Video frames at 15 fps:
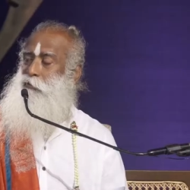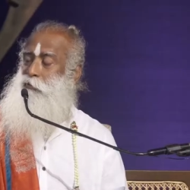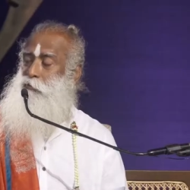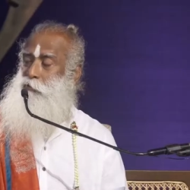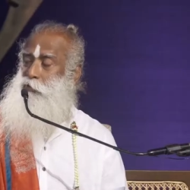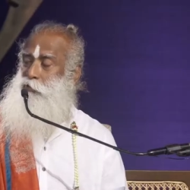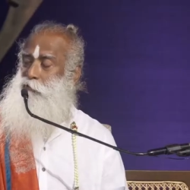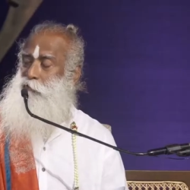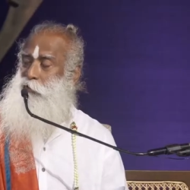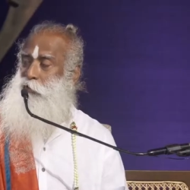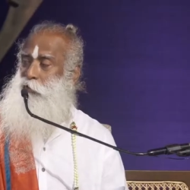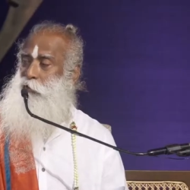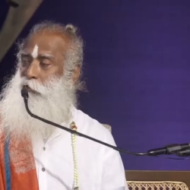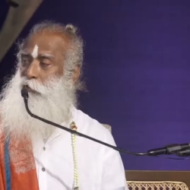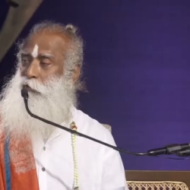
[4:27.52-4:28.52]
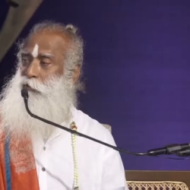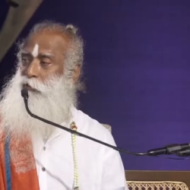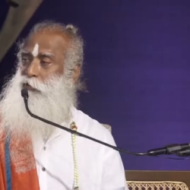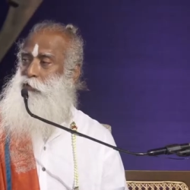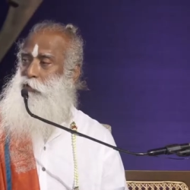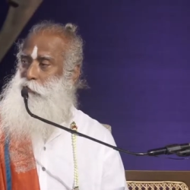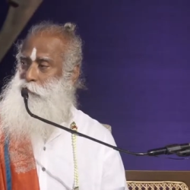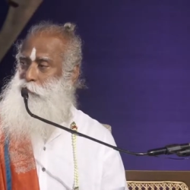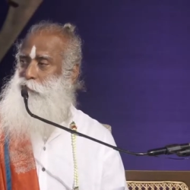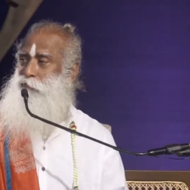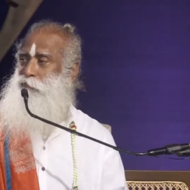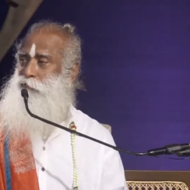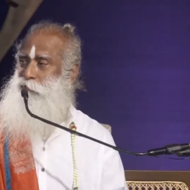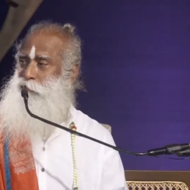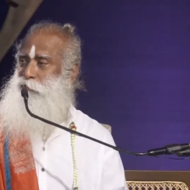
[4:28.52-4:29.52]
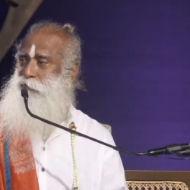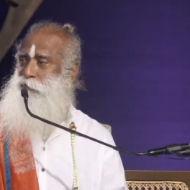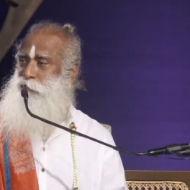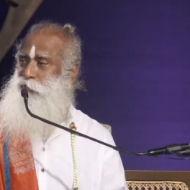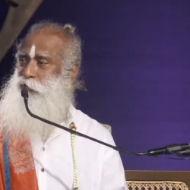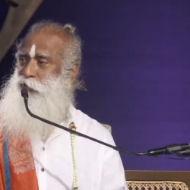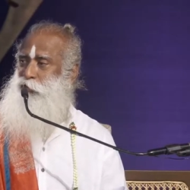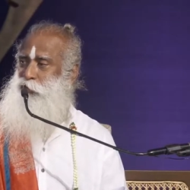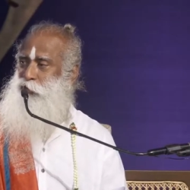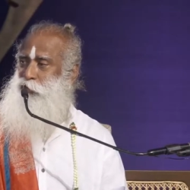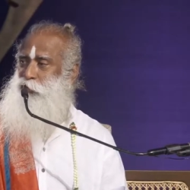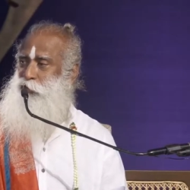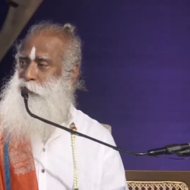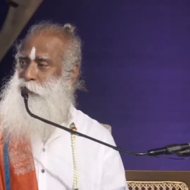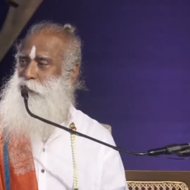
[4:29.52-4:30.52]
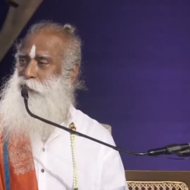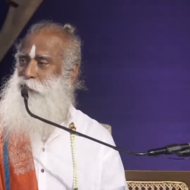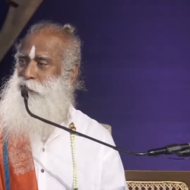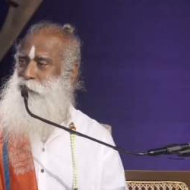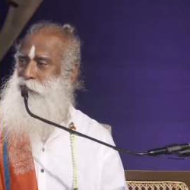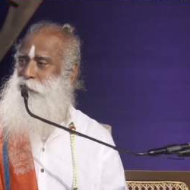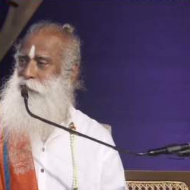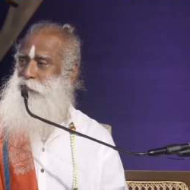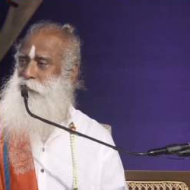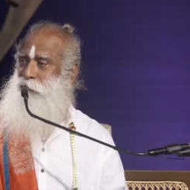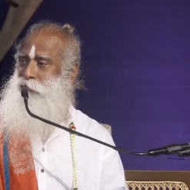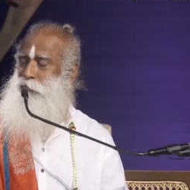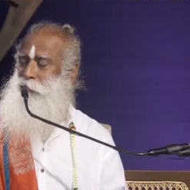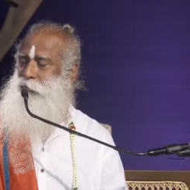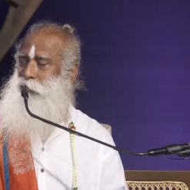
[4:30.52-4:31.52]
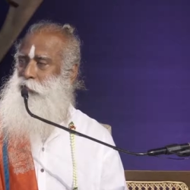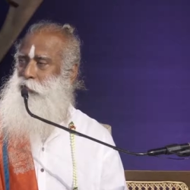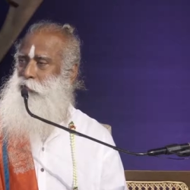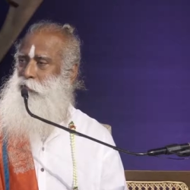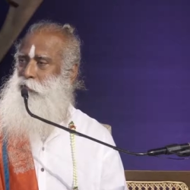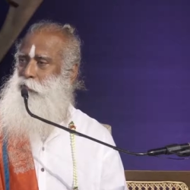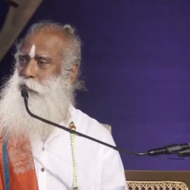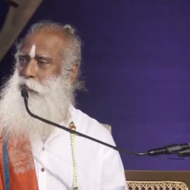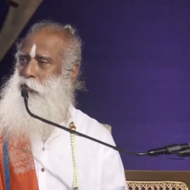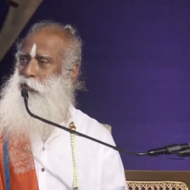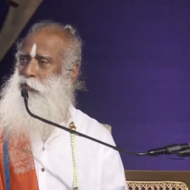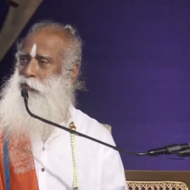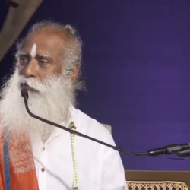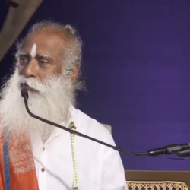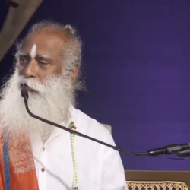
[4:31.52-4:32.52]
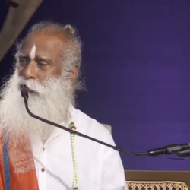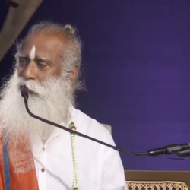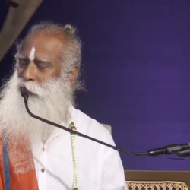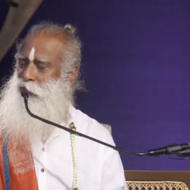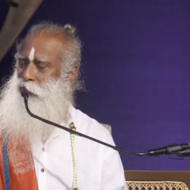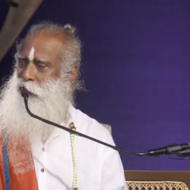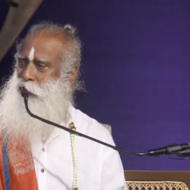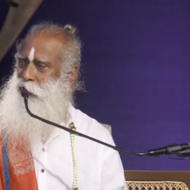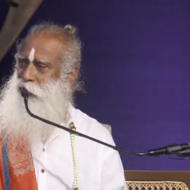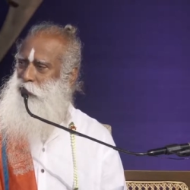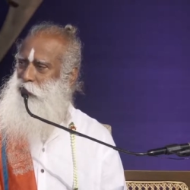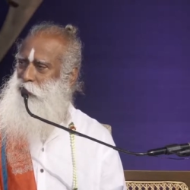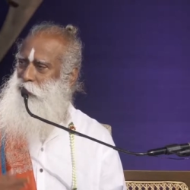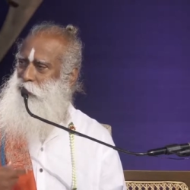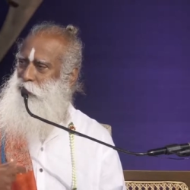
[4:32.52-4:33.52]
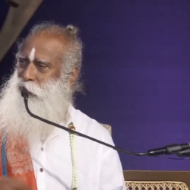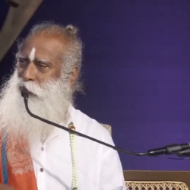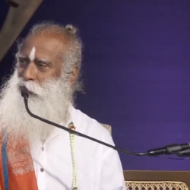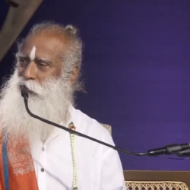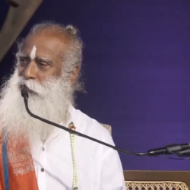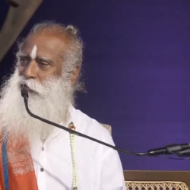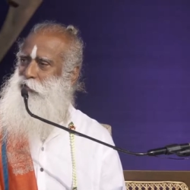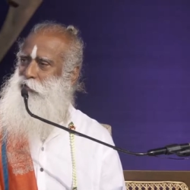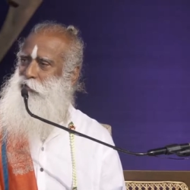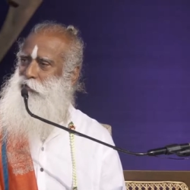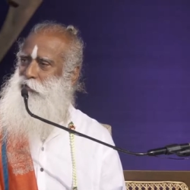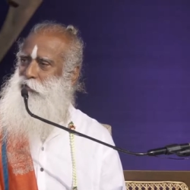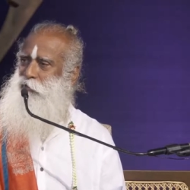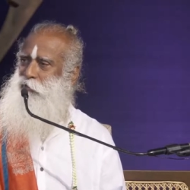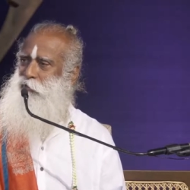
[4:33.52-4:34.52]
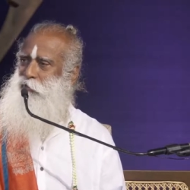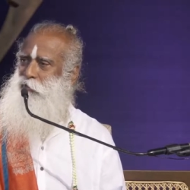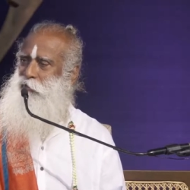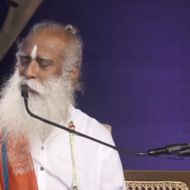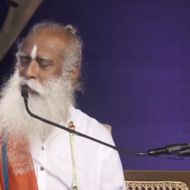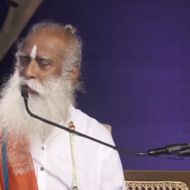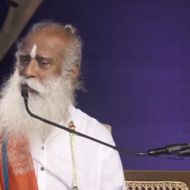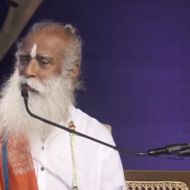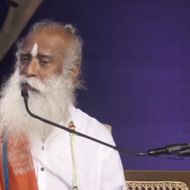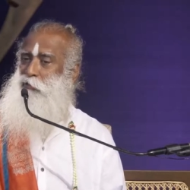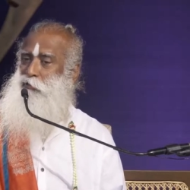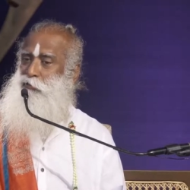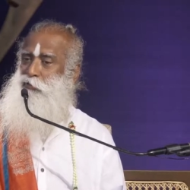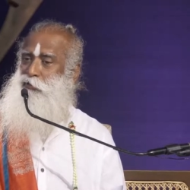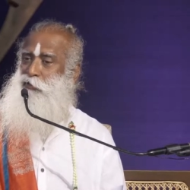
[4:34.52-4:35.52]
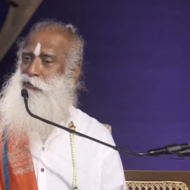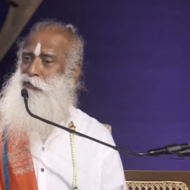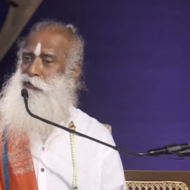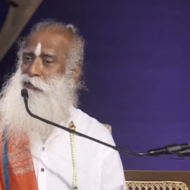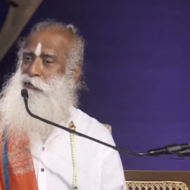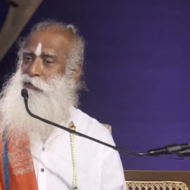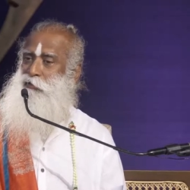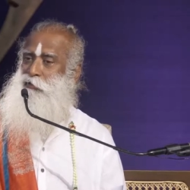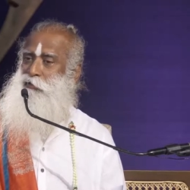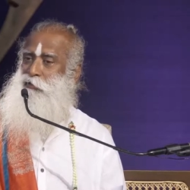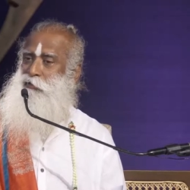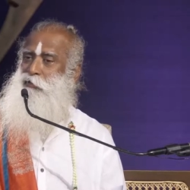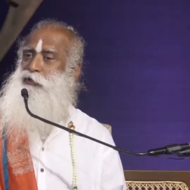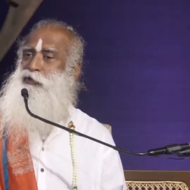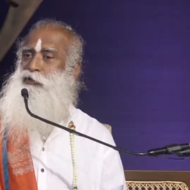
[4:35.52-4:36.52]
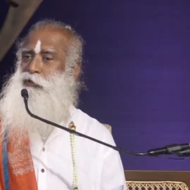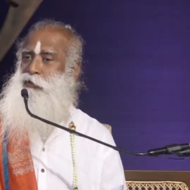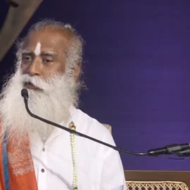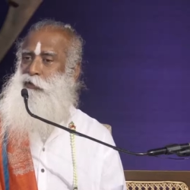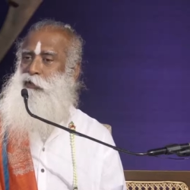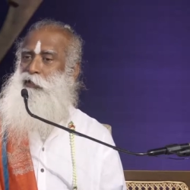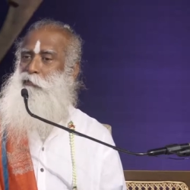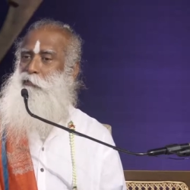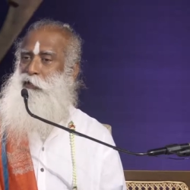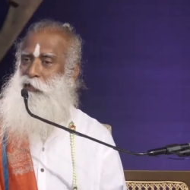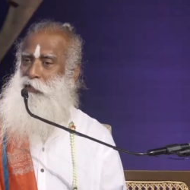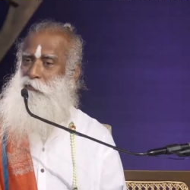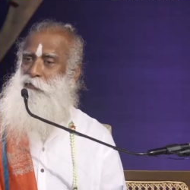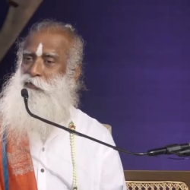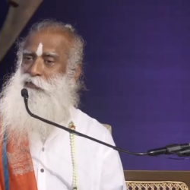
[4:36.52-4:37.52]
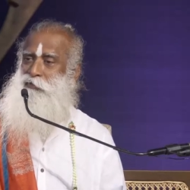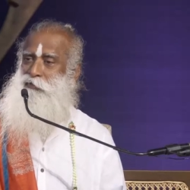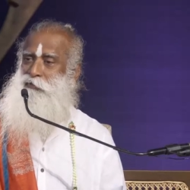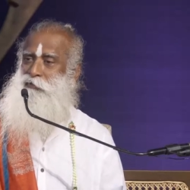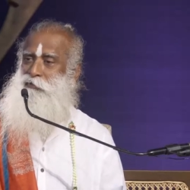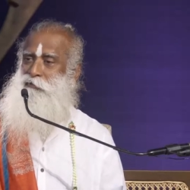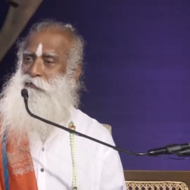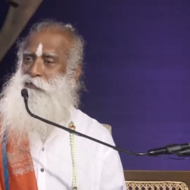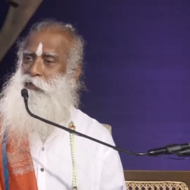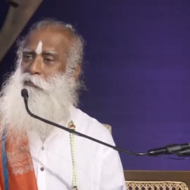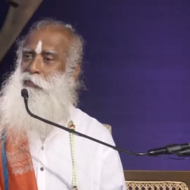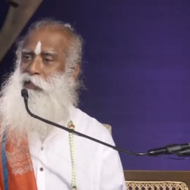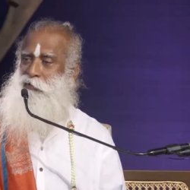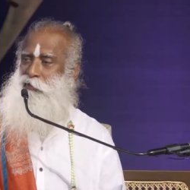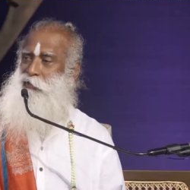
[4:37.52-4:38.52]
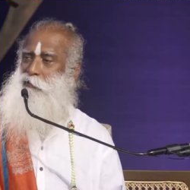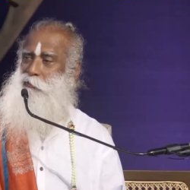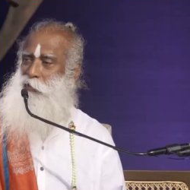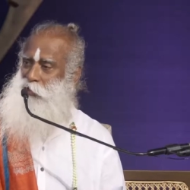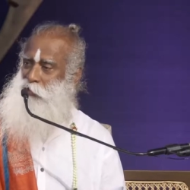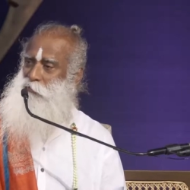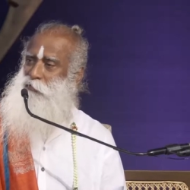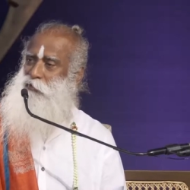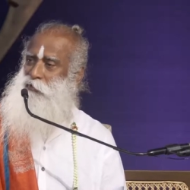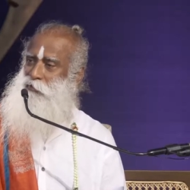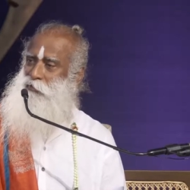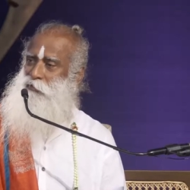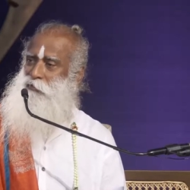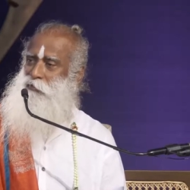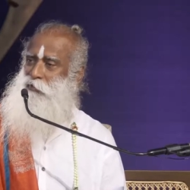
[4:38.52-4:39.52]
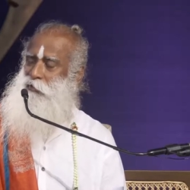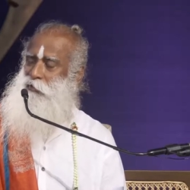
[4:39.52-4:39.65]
Вы должны обязательно чувствовать, что для организма это тяжело, потому что такова его природа. Чем больше вы нагружаете тело, тем сильнее и лучше оно становится.